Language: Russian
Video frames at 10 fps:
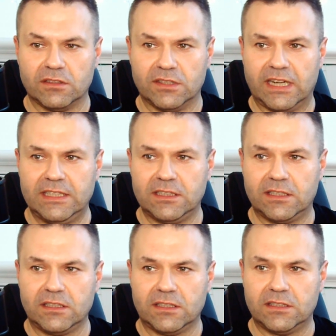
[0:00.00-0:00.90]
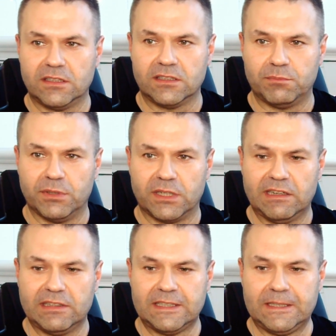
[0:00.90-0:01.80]
Да, этикетка сиро
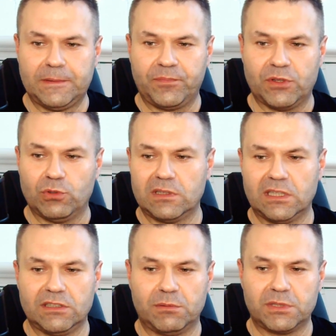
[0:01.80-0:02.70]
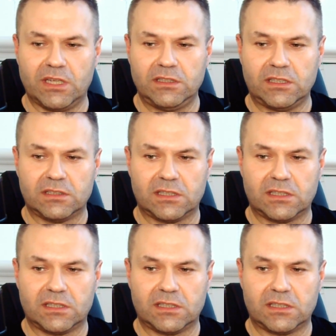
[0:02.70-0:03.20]
сапирави. Ну вот надо вам сайт,